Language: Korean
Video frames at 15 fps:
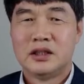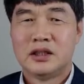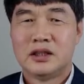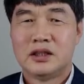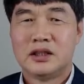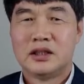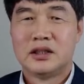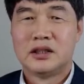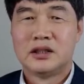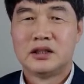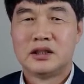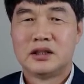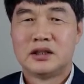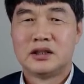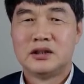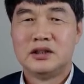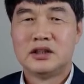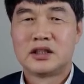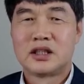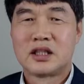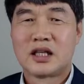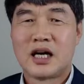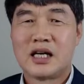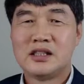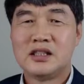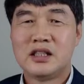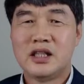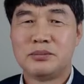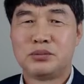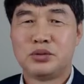어,
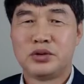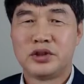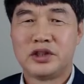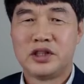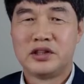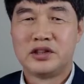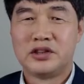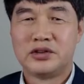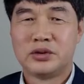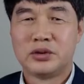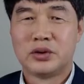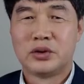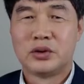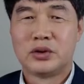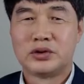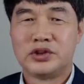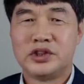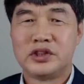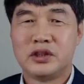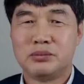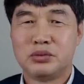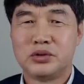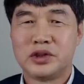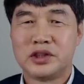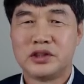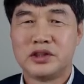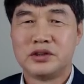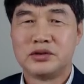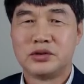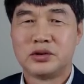늦가을에 뿌리게 되죠. 씨를 뿌리게
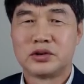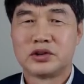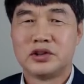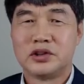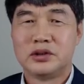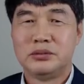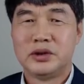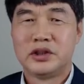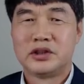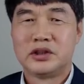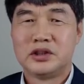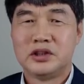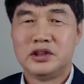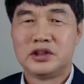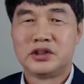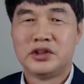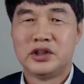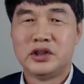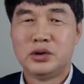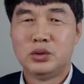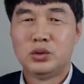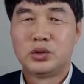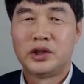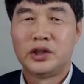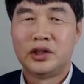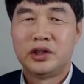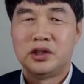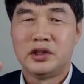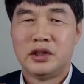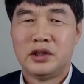되죠. 그러면은 이
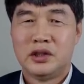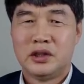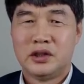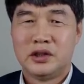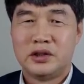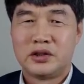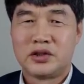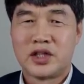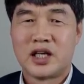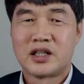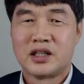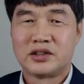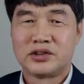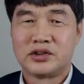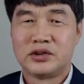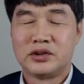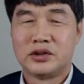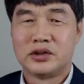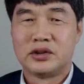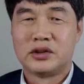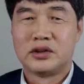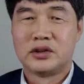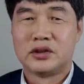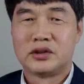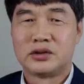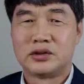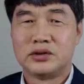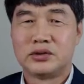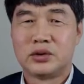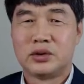겨울에 자라서
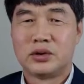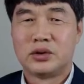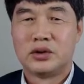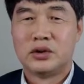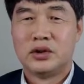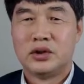그죠?